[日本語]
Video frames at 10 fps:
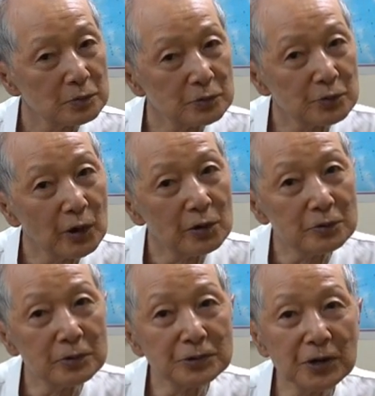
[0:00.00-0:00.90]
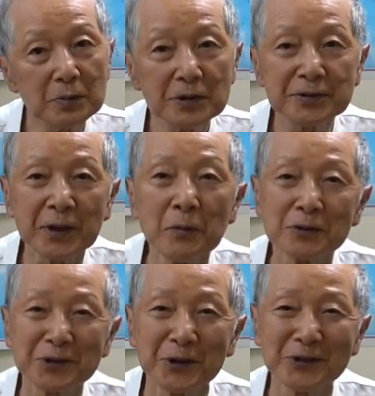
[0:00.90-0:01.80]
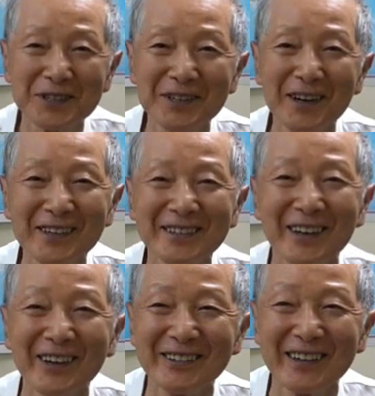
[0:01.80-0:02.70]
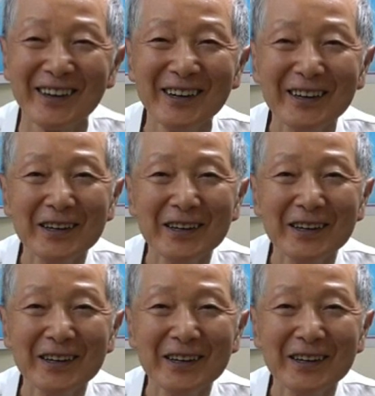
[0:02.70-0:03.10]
何度喋っても通じないんだよね。